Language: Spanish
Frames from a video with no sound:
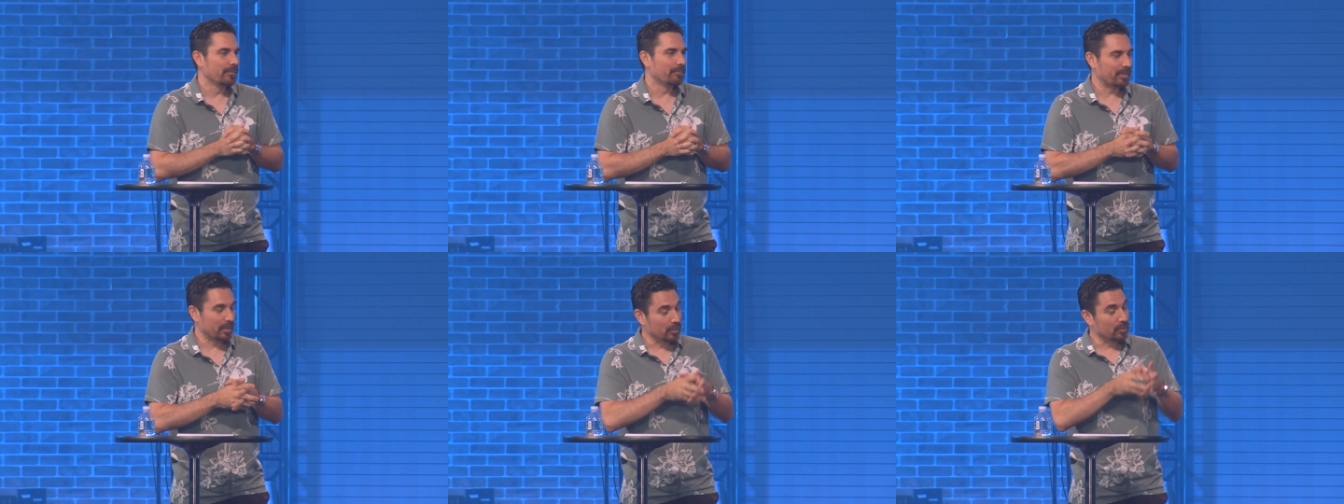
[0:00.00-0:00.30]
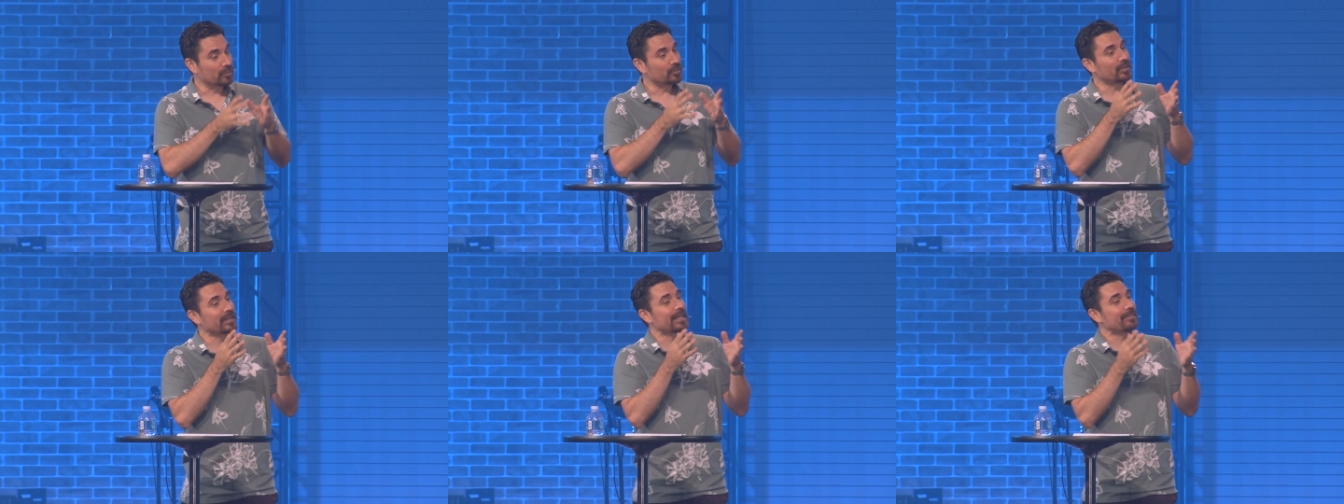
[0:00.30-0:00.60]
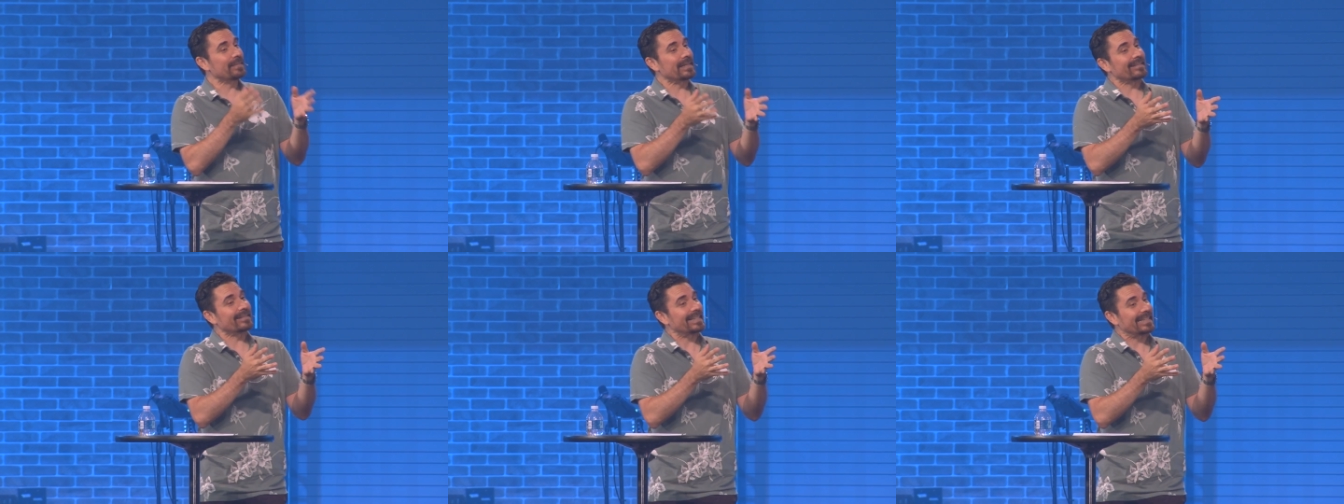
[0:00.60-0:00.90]
Pero no
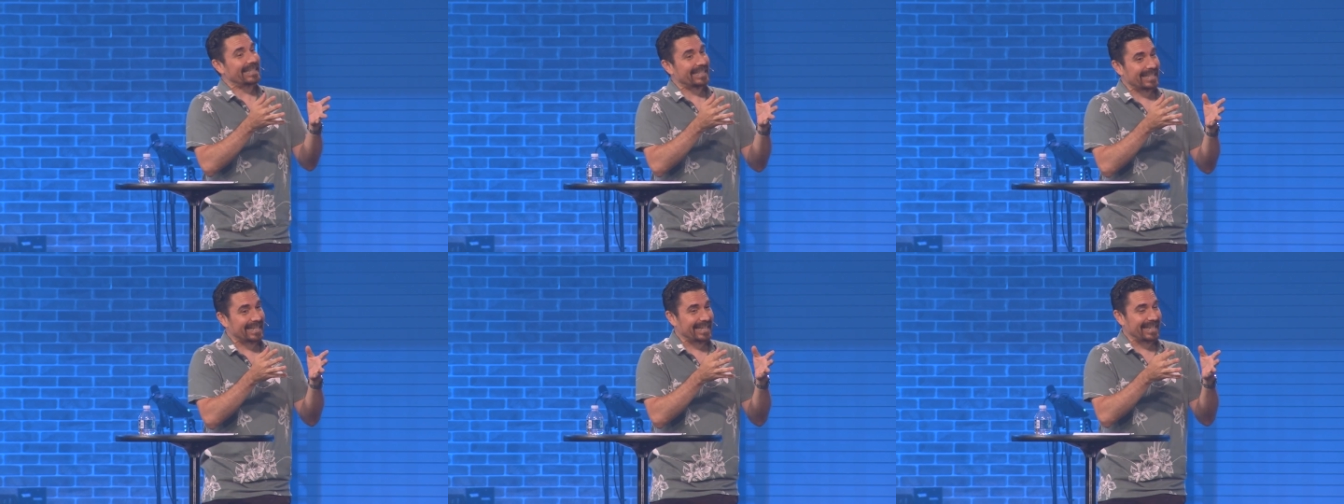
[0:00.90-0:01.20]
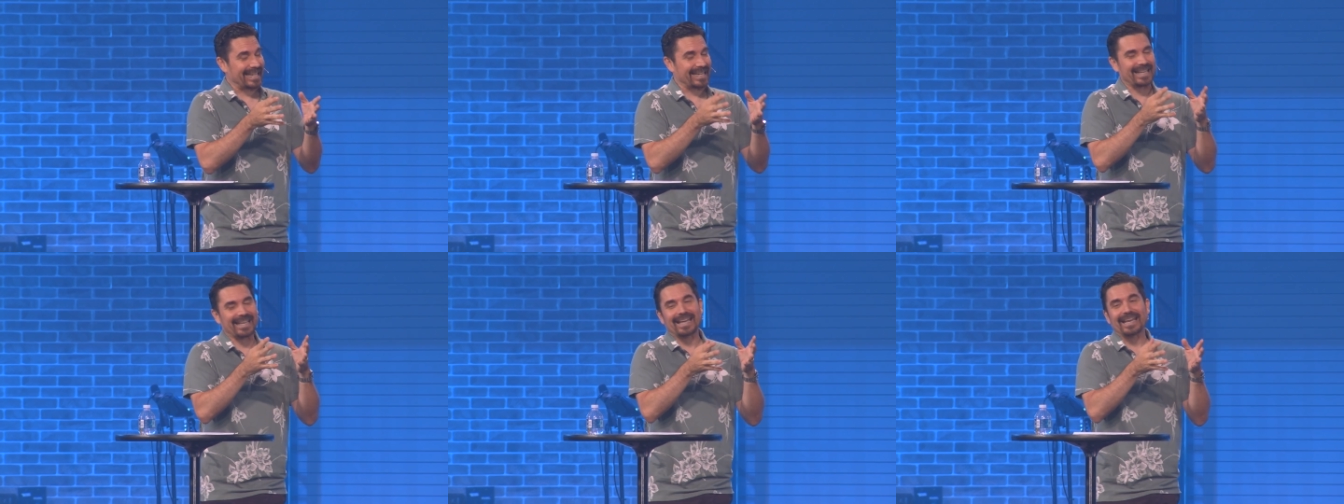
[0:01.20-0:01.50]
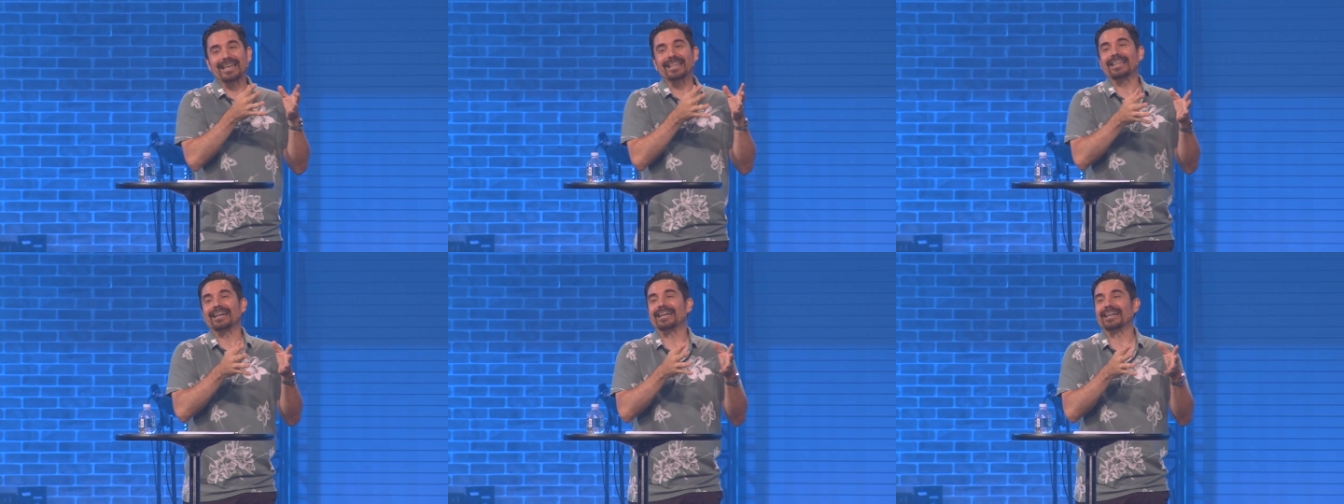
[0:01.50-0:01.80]
solamente
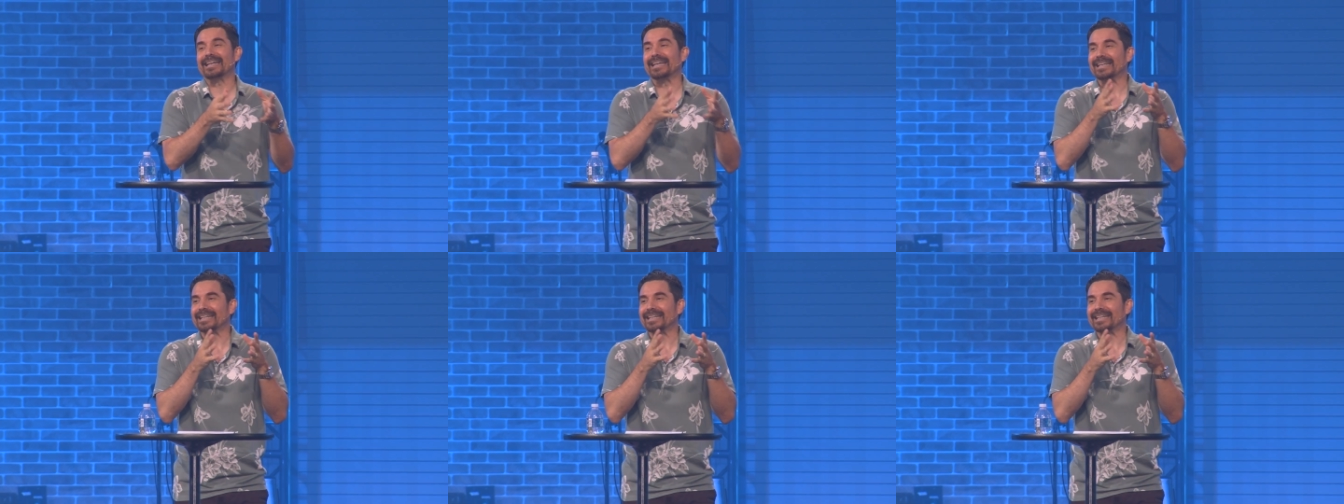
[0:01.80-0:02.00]
queda